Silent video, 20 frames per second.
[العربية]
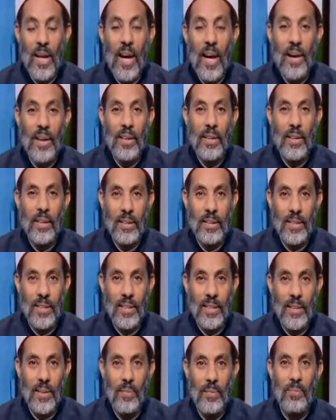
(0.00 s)

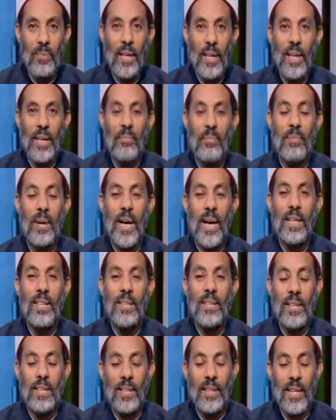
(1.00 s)
حقيقة
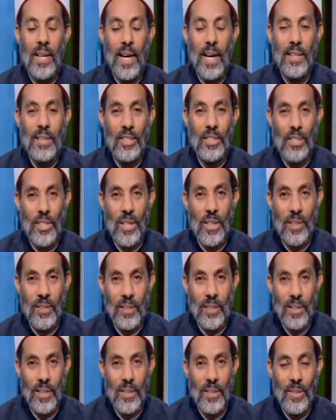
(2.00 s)
بعيدا عن
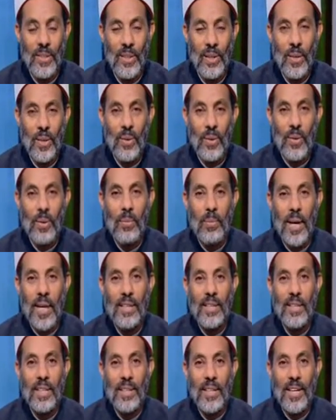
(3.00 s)
الشياطين
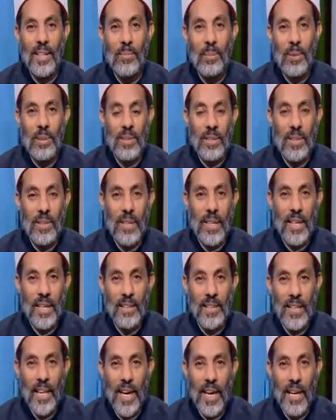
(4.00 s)
وبعيدا عن
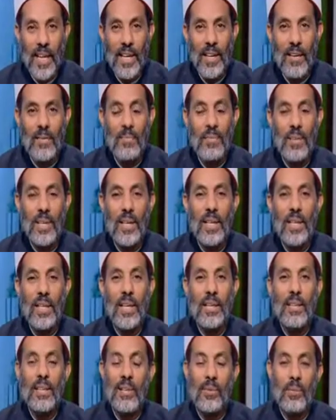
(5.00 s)
معتركات الحياة
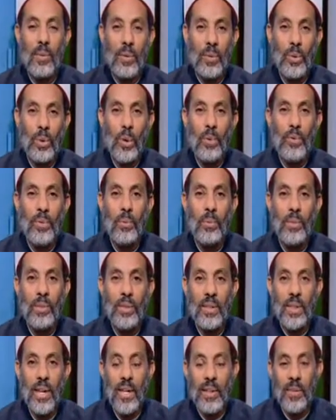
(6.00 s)
لقينا الموضوع في
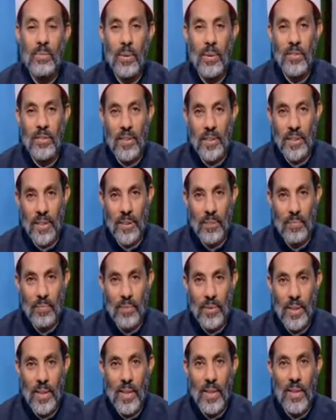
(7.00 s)
منتهى البساطة
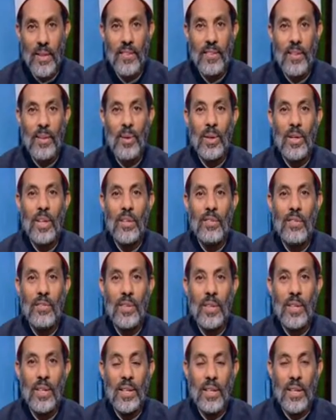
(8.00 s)
سواء
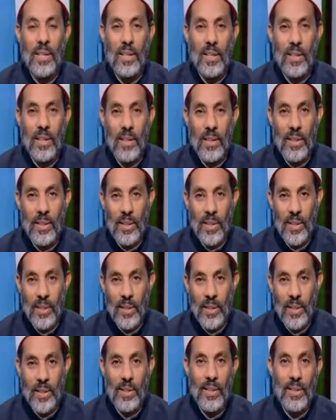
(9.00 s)
في
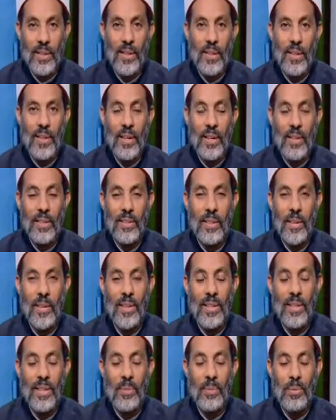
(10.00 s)
آه،
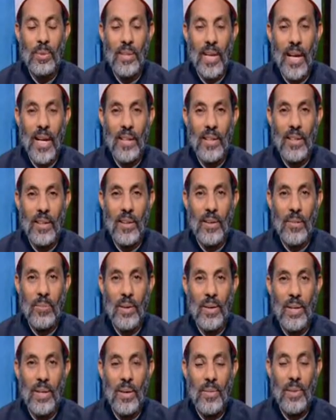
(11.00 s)
الطهارة المتعلقة
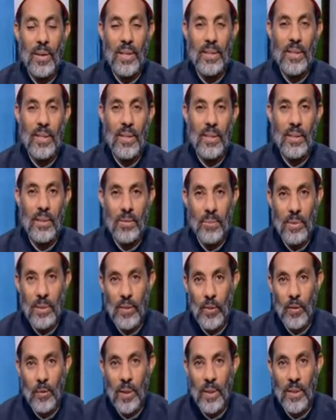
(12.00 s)
بيها وقد إيه ربنا
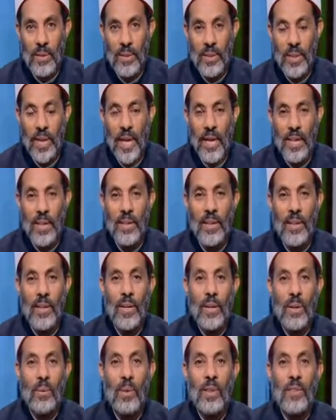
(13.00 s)
سبحانه وتعالى
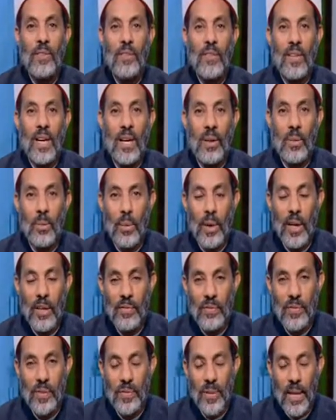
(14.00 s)
وسع
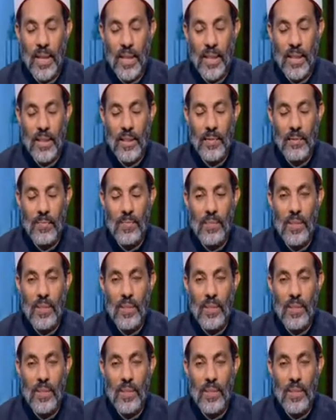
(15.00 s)
وخفف علينا